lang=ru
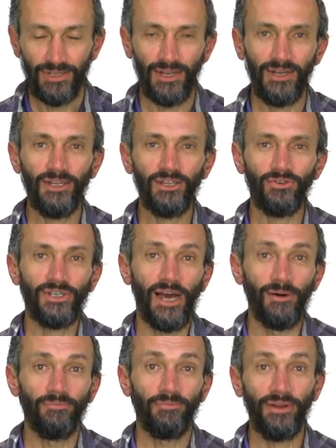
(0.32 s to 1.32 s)
Дорогие
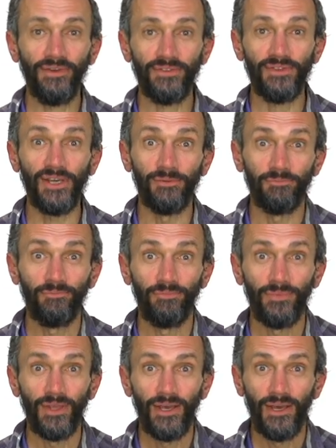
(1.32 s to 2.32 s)
друзья, привет всем!
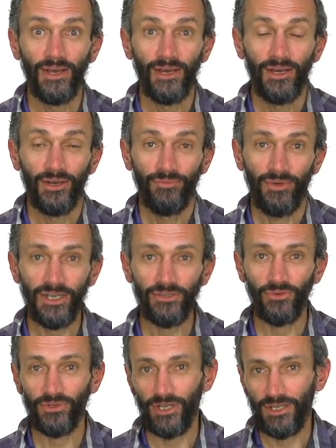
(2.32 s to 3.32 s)
Меня
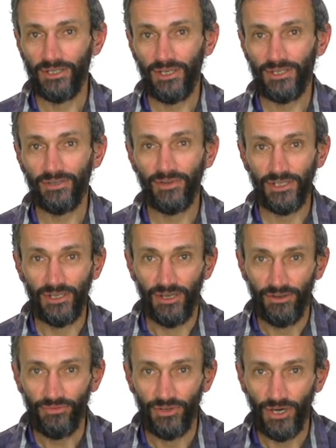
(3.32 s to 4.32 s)
зовут Алексей
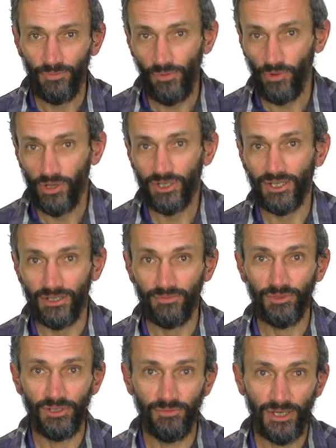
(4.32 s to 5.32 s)
Саватеев, я
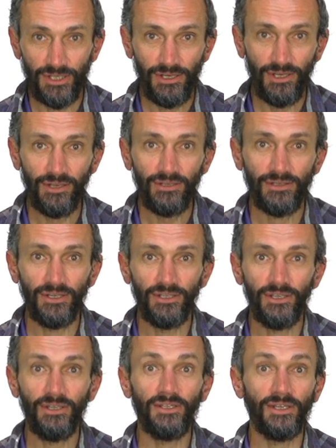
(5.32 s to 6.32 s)
популяризатор математики
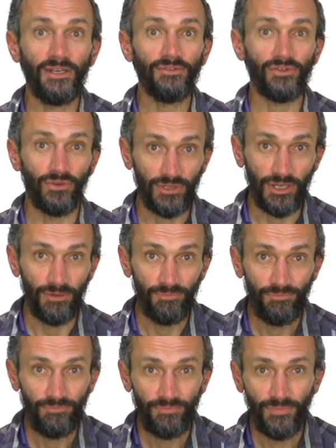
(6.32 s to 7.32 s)
среди детей и взрослых.
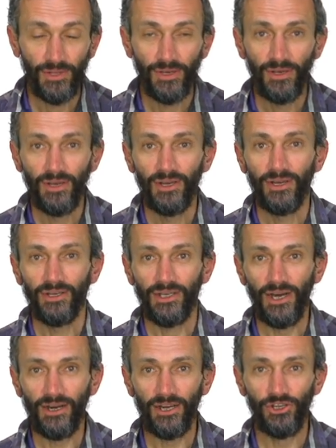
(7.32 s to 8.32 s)

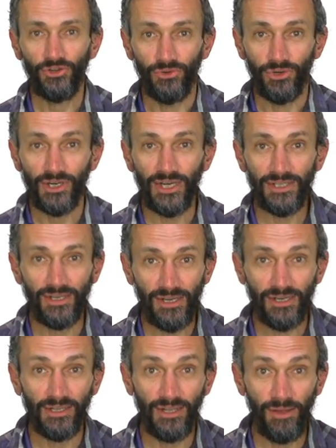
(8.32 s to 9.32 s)
Я хочу
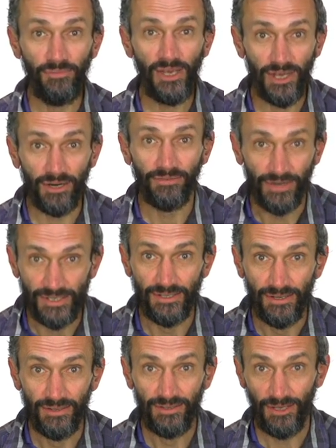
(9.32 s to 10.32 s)

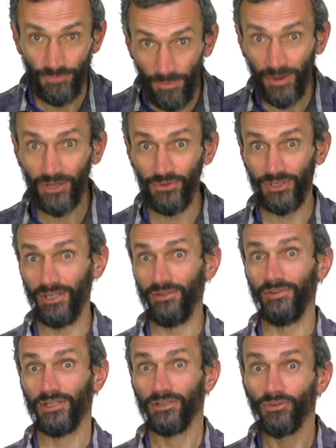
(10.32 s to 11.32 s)
разрекламировать, не побоюсь
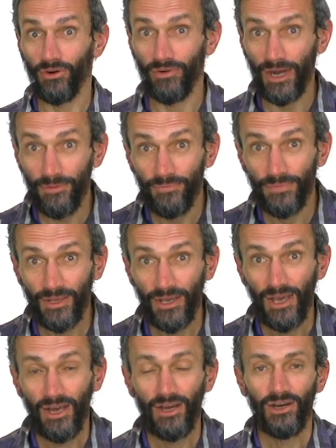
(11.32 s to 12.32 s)
этого слова,
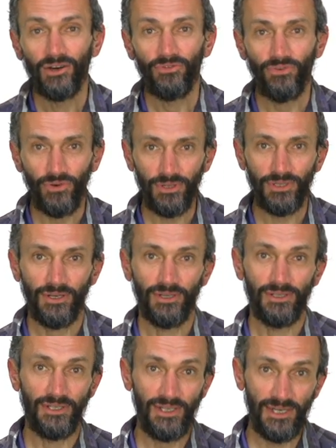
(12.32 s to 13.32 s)
фонд
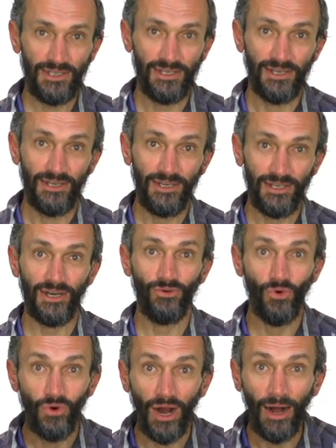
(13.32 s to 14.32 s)
«Дети и
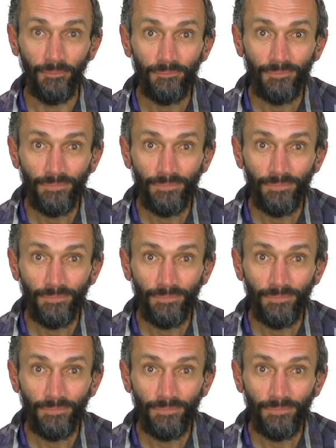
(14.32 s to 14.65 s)
наука».